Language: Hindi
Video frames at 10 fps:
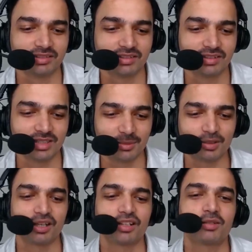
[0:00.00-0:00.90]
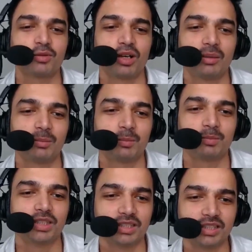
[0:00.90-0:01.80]
जब सक्सेसफुल आप
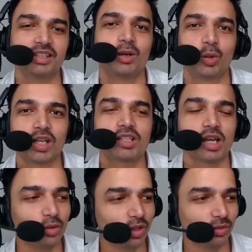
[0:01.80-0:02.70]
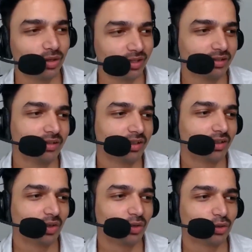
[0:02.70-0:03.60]
धीरे धीरे होना चालू करोगे ना
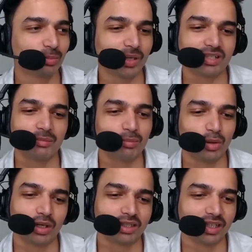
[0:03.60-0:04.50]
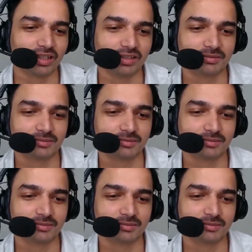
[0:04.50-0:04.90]
तो पैसा बहुत आएगा